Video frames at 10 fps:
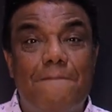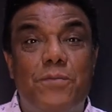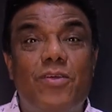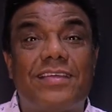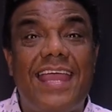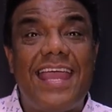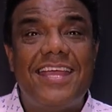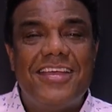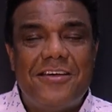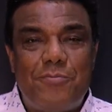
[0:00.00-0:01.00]
Por quê?
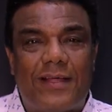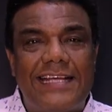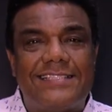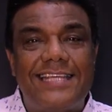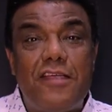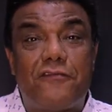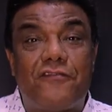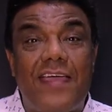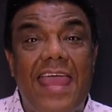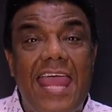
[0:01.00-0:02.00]
Porque sem
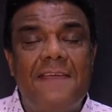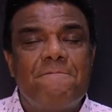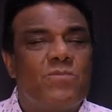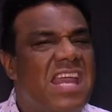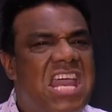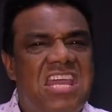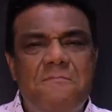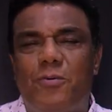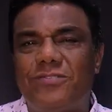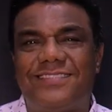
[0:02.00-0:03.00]
fé é
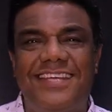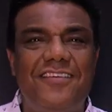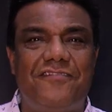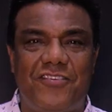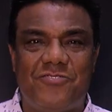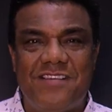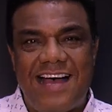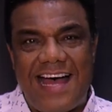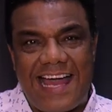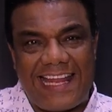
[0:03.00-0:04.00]
impossível
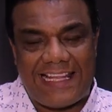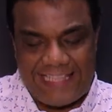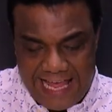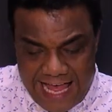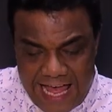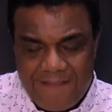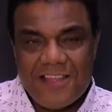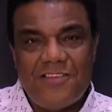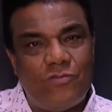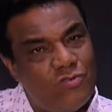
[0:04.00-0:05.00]
agradar
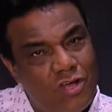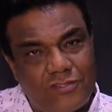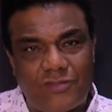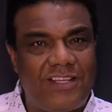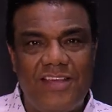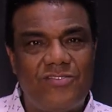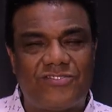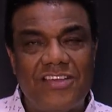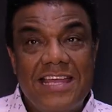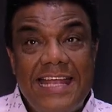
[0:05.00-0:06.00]
o nosso Deus.
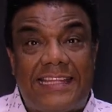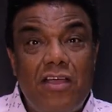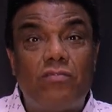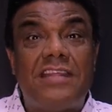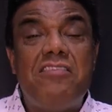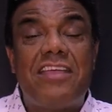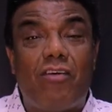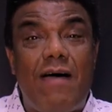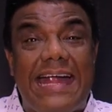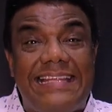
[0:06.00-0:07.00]
Então eu tenho que
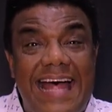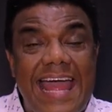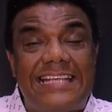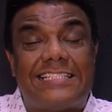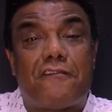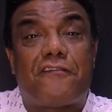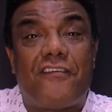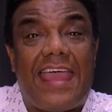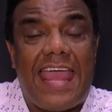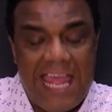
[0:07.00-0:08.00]
guardar essa
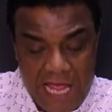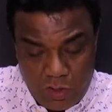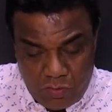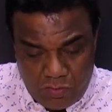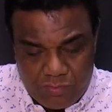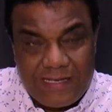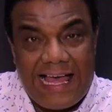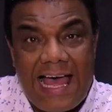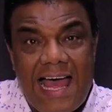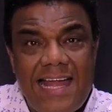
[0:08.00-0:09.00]
fé num
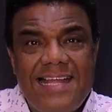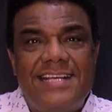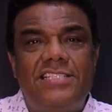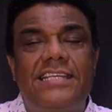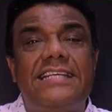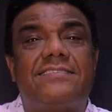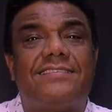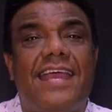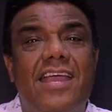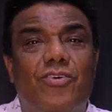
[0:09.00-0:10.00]
lugar de
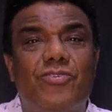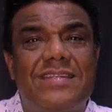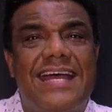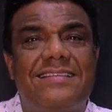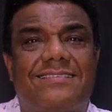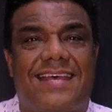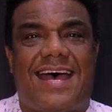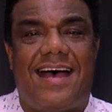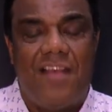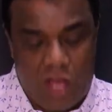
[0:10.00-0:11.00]

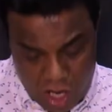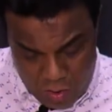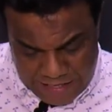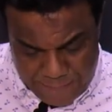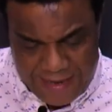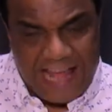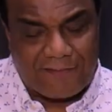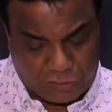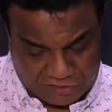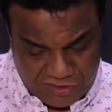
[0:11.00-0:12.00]
segurança. Olha o que a palavra
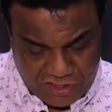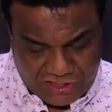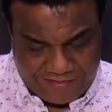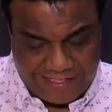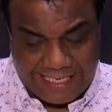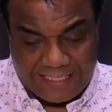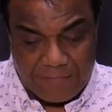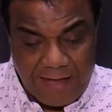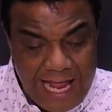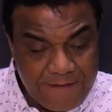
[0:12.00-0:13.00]
do Senhor diz aqui
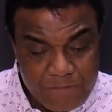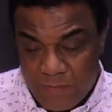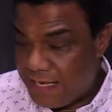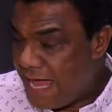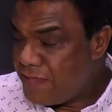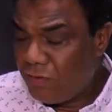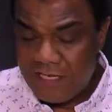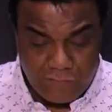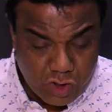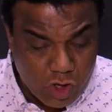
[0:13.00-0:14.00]
também, lá no
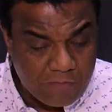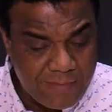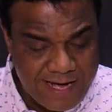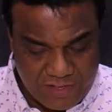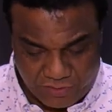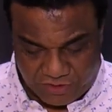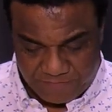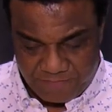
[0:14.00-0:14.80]
livro de Romanos.